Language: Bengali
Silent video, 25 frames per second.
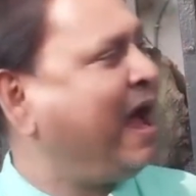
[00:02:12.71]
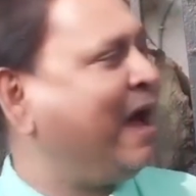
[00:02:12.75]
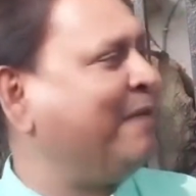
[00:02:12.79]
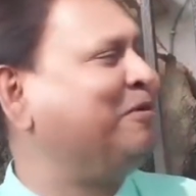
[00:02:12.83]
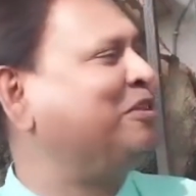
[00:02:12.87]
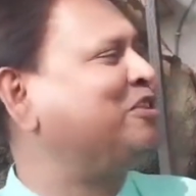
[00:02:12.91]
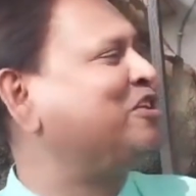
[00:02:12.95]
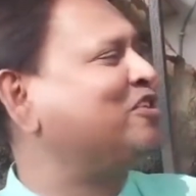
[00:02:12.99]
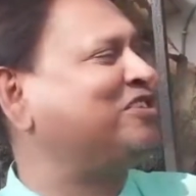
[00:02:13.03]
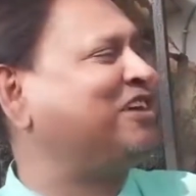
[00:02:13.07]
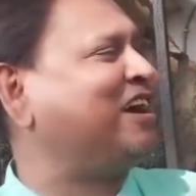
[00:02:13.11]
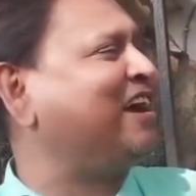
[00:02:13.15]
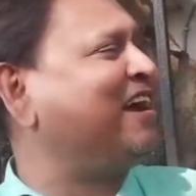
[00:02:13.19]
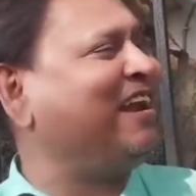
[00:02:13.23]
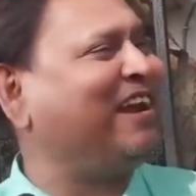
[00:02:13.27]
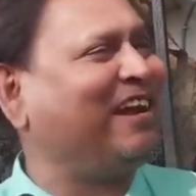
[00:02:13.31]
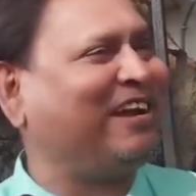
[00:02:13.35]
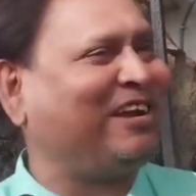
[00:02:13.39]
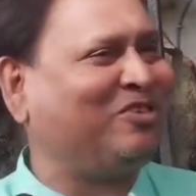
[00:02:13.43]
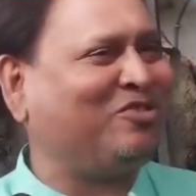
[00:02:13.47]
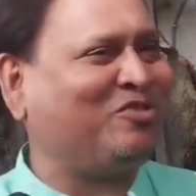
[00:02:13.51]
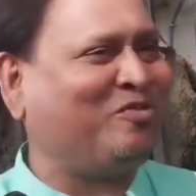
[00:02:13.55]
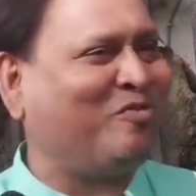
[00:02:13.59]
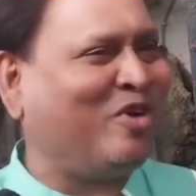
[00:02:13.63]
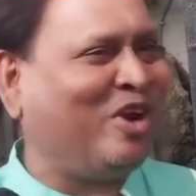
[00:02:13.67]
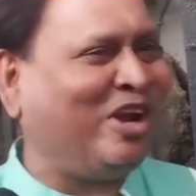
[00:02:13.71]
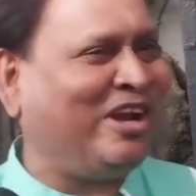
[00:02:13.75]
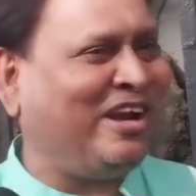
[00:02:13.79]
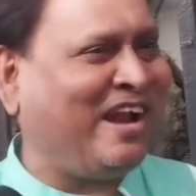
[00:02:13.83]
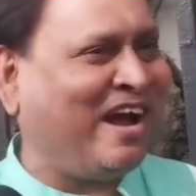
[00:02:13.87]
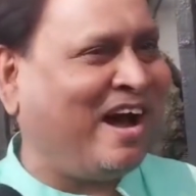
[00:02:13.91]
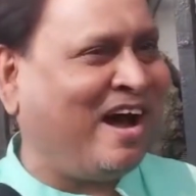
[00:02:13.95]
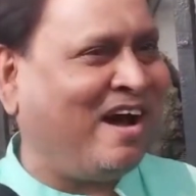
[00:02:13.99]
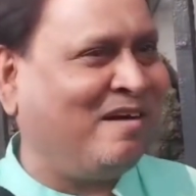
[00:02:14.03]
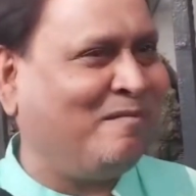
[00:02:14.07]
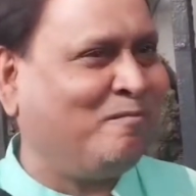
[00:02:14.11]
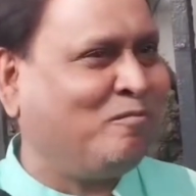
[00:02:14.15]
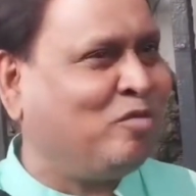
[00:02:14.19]
আমি তো সেখানে কিছু বলি
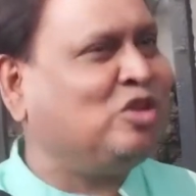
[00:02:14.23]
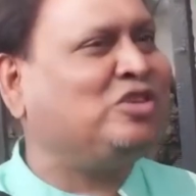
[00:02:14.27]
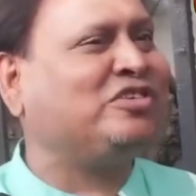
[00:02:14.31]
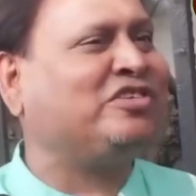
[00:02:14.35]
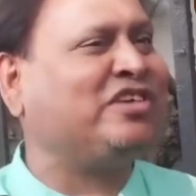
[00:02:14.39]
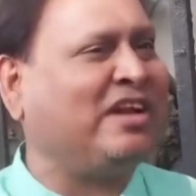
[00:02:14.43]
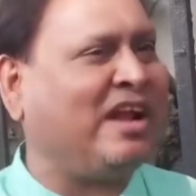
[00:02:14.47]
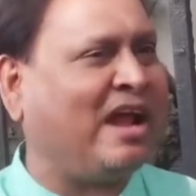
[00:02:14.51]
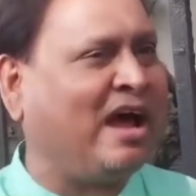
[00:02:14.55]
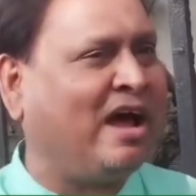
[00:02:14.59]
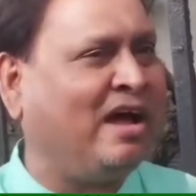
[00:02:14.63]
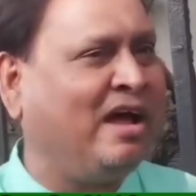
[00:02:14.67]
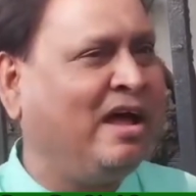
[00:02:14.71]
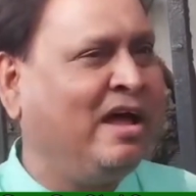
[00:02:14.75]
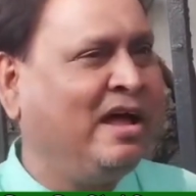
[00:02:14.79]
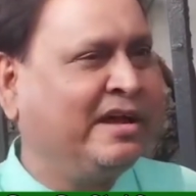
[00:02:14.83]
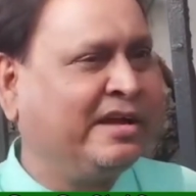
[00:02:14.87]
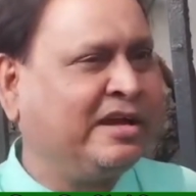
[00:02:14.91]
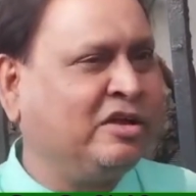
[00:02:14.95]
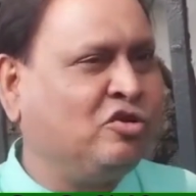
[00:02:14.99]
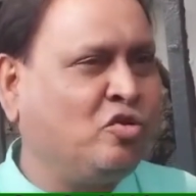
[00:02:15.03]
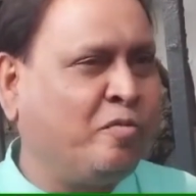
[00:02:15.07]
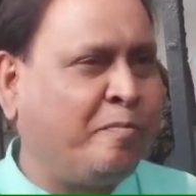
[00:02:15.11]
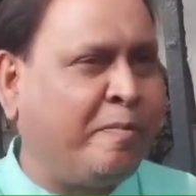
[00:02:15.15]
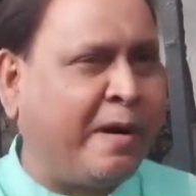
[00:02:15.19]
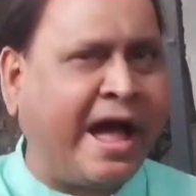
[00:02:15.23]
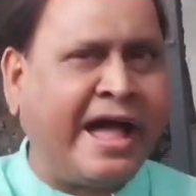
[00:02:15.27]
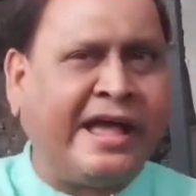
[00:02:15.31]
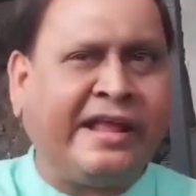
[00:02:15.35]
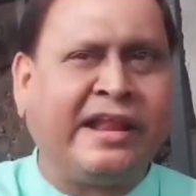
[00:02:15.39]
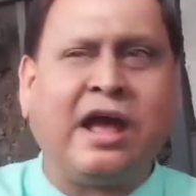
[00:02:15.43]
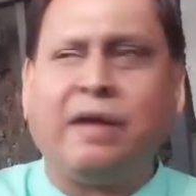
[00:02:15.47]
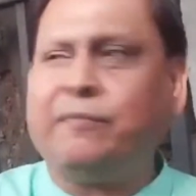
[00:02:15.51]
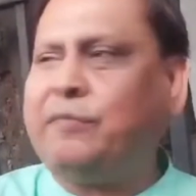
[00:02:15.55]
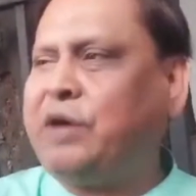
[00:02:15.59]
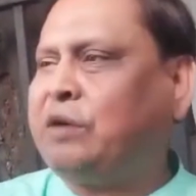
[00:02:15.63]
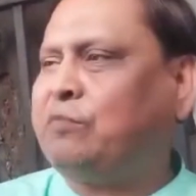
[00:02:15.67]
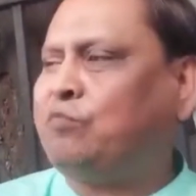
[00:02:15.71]
না বলছি না কিন্তু
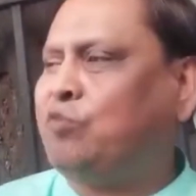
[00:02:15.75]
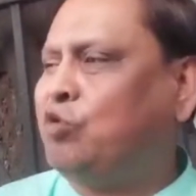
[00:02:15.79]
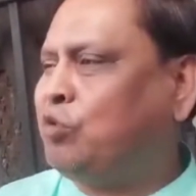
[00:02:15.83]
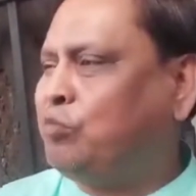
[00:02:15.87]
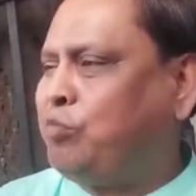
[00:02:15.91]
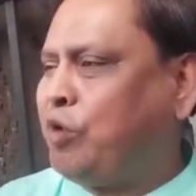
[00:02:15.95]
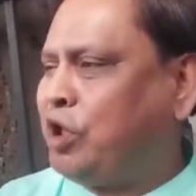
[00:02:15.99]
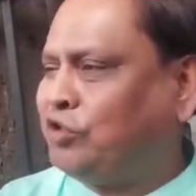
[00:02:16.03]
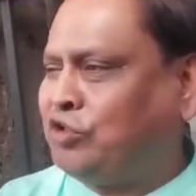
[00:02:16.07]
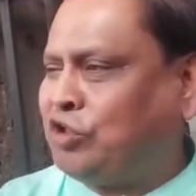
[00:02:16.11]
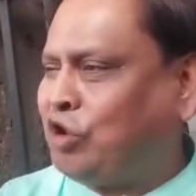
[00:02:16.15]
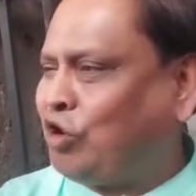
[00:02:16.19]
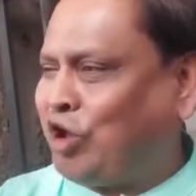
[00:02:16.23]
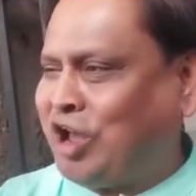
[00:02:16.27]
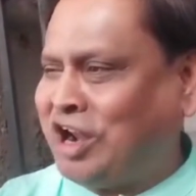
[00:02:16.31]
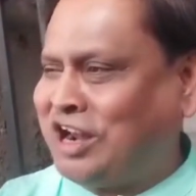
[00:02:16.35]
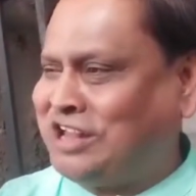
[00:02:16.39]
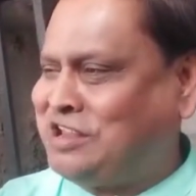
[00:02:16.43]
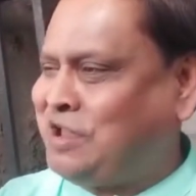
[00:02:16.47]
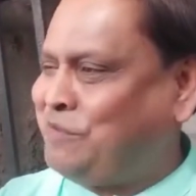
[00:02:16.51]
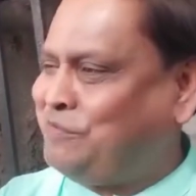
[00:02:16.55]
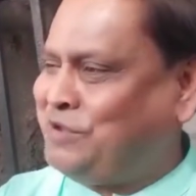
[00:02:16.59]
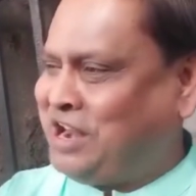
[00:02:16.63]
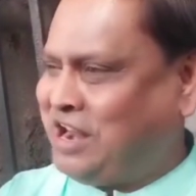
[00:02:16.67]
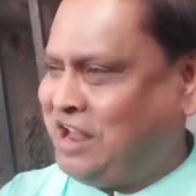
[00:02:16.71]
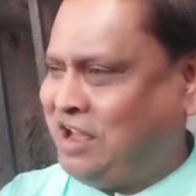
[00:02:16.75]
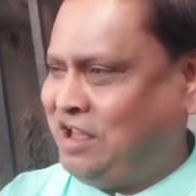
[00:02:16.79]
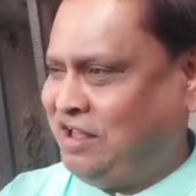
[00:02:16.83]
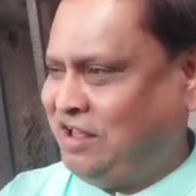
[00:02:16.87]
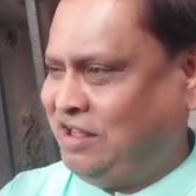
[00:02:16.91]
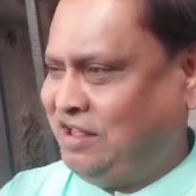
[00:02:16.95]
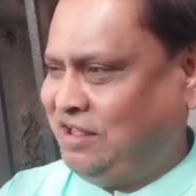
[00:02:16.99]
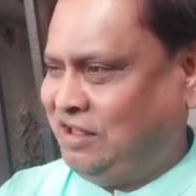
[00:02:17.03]
বাইরে আমার মুখ বন্ধ করা যাবে না